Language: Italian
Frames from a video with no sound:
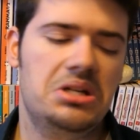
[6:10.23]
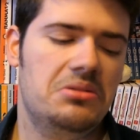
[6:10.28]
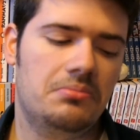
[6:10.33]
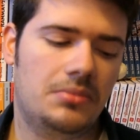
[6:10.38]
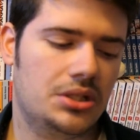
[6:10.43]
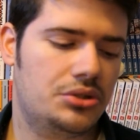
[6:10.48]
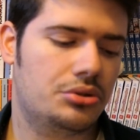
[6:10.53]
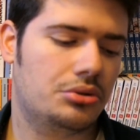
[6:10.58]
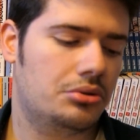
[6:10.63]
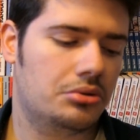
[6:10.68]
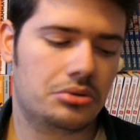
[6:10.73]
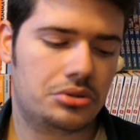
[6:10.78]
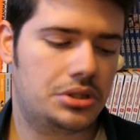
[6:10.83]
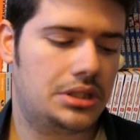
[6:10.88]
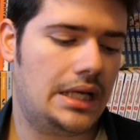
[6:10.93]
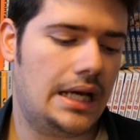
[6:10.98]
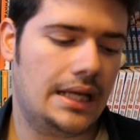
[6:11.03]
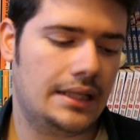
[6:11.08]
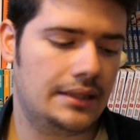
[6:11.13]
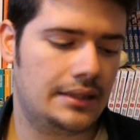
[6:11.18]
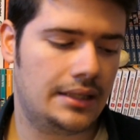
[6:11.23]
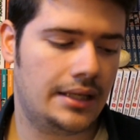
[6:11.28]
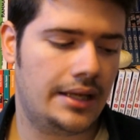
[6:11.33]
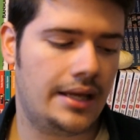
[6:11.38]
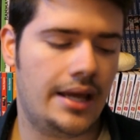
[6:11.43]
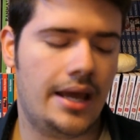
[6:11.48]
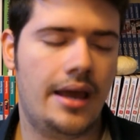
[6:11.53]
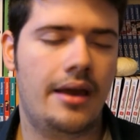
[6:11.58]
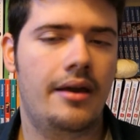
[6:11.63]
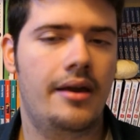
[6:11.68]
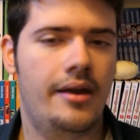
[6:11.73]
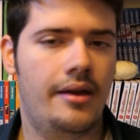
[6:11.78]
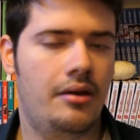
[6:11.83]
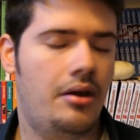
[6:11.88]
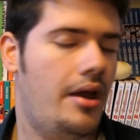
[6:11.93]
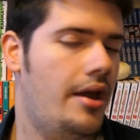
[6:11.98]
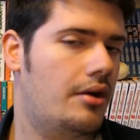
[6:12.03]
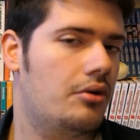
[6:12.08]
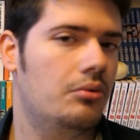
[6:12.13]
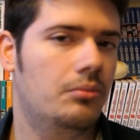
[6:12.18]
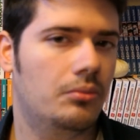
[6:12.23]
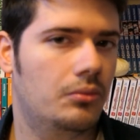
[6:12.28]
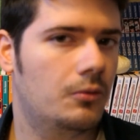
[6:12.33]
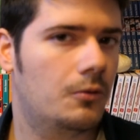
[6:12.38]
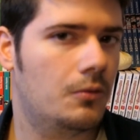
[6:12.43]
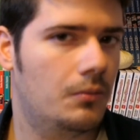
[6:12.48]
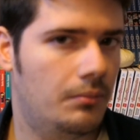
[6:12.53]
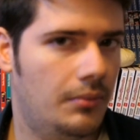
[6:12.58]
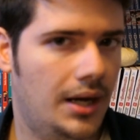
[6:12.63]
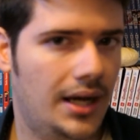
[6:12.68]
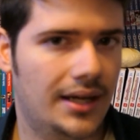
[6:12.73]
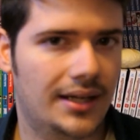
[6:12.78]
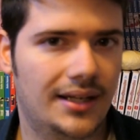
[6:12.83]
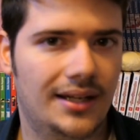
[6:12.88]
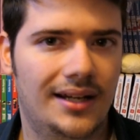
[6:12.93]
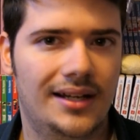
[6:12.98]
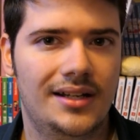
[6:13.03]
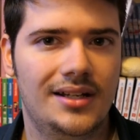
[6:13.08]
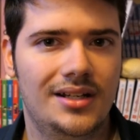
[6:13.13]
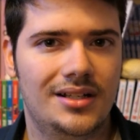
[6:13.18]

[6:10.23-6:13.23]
ma ciò nonostante è, è, comunque un manga